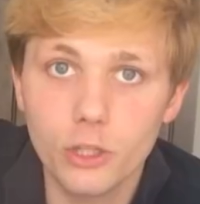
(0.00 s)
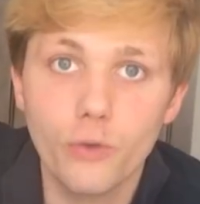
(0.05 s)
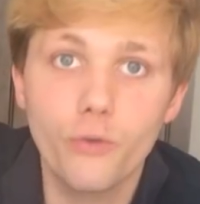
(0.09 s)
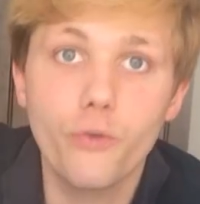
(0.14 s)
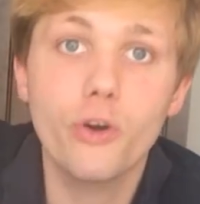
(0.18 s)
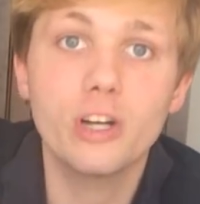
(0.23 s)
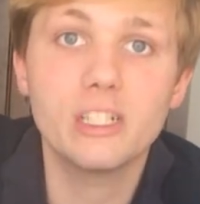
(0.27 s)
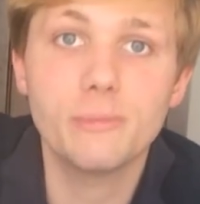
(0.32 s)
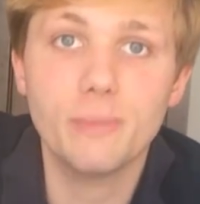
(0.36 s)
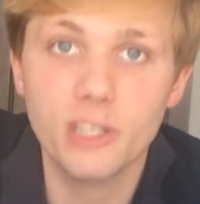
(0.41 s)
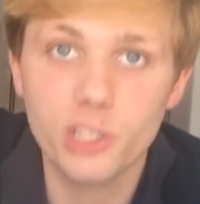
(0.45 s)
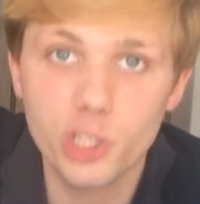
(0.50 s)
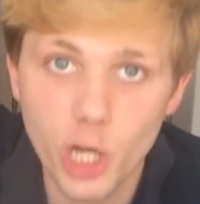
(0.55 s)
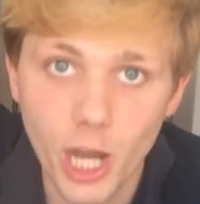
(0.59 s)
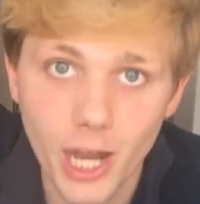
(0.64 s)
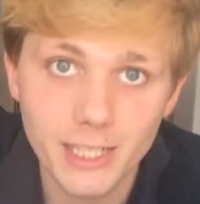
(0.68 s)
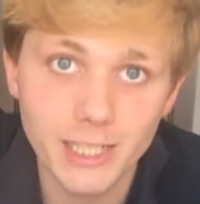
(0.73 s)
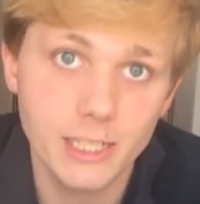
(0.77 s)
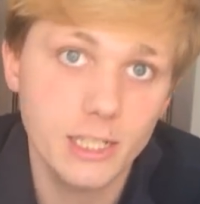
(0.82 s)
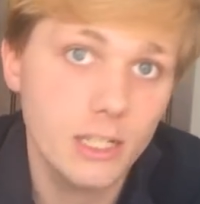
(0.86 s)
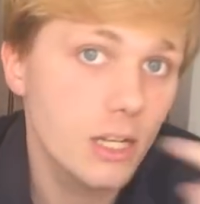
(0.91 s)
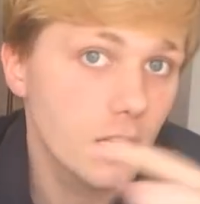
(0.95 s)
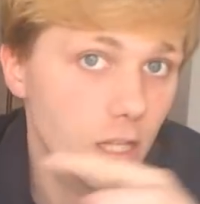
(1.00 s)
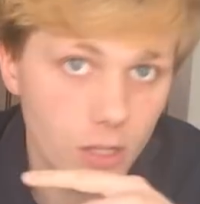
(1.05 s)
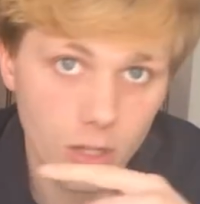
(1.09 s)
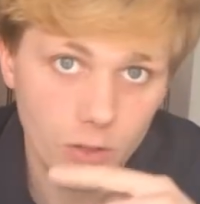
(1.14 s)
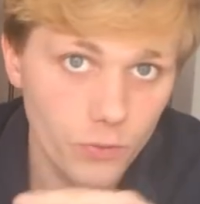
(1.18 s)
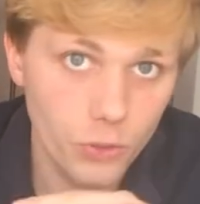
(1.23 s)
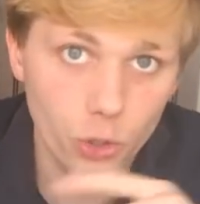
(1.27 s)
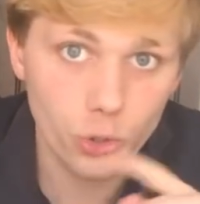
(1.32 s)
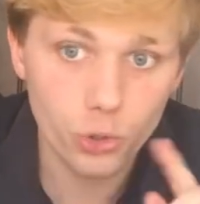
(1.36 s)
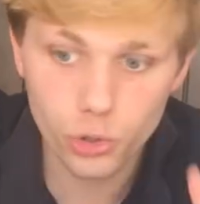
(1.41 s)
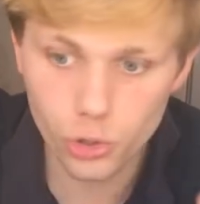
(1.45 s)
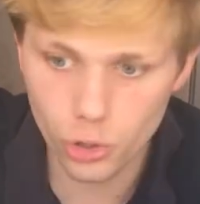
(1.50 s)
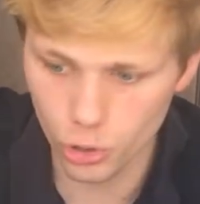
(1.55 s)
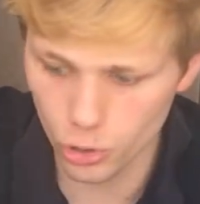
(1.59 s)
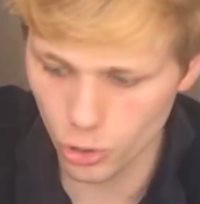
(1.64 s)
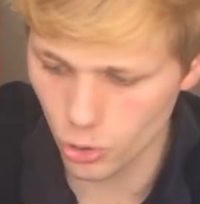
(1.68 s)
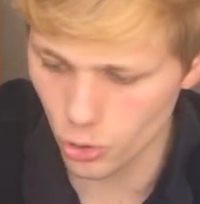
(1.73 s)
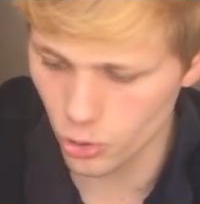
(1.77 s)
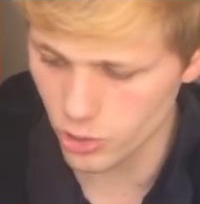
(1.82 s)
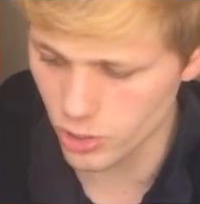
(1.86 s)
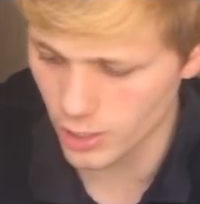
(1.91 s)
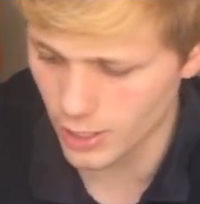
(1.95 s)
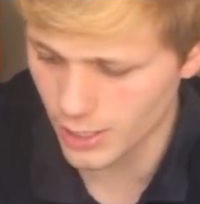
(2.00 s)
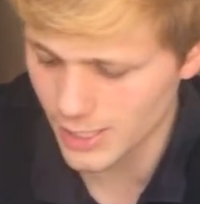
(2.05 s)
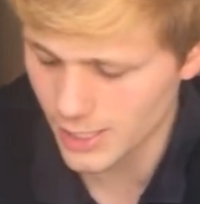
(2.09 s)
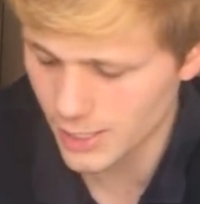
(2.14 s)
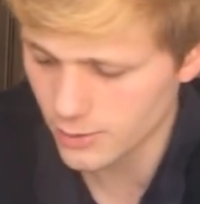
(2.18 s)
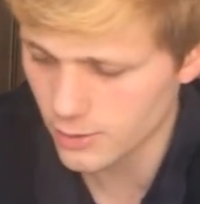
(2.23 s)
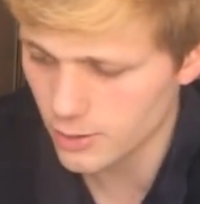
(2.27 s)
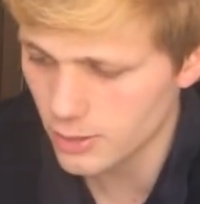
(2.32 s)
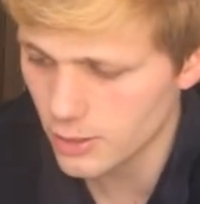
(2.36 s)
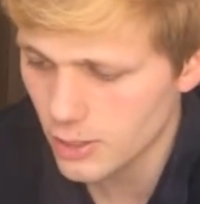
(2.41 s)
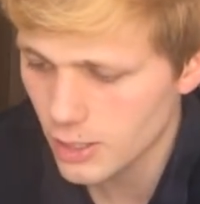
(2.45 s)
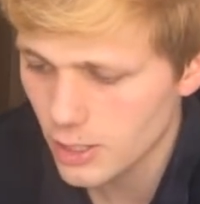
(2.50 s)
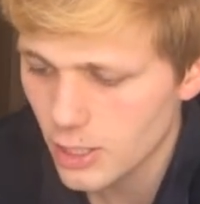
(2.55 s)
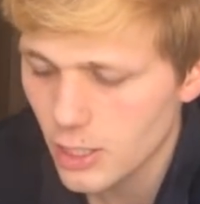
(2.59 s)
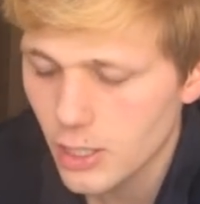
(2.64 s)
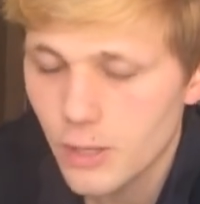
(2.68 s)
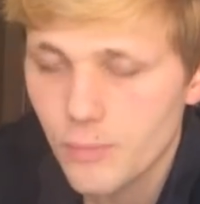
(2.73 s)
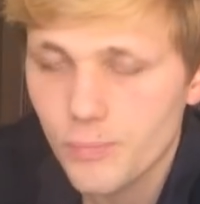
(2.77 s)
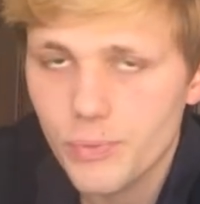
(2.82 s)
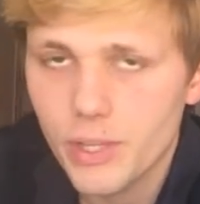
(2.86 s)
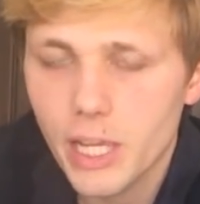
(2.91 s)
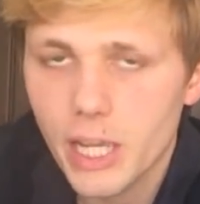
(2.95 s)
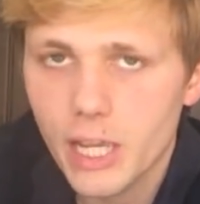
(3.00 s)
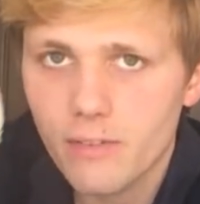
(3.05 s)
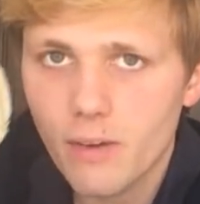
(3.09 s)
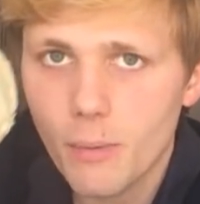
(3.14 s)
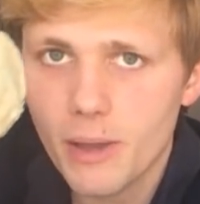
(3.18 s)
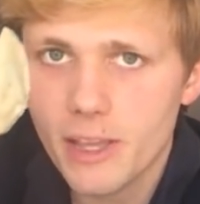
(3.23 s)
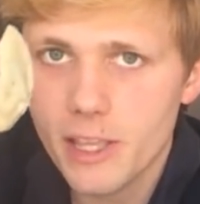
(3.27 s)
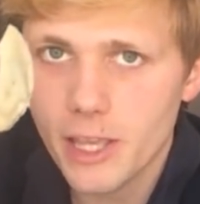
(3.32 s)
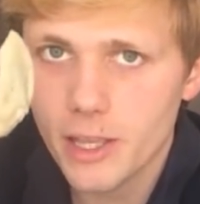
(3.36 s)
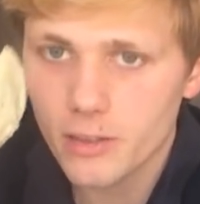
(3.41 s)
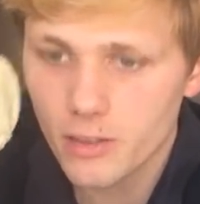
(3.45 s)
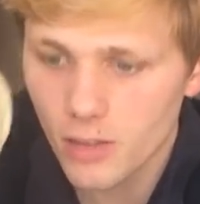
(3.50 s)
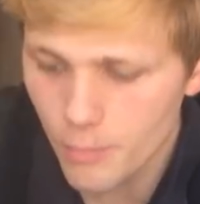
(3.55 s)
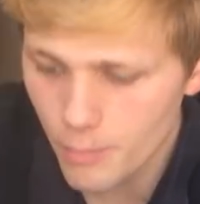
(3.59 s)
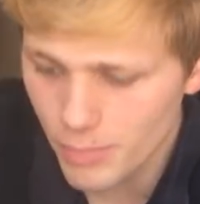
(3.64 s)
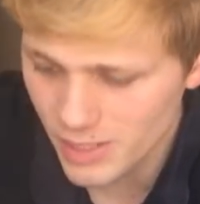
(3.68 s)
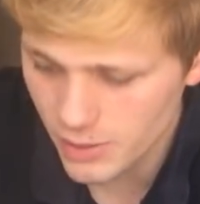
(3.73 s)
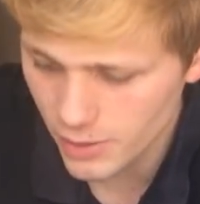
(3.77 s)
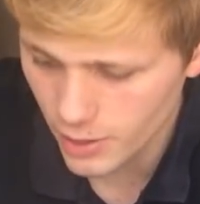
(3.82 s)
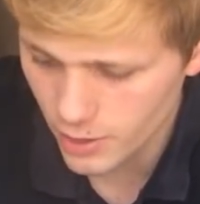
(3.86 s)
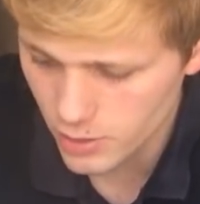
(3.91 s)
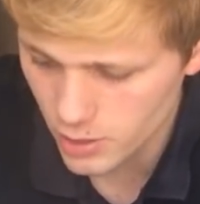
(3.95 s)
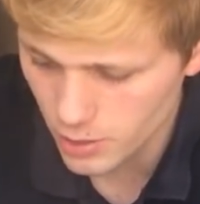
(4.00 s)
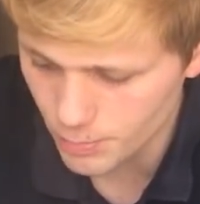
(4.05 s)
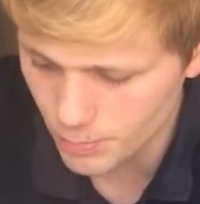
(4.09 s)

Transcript: vado fuori a mangiare non sono così grandi. E vabbè, niente, in pratica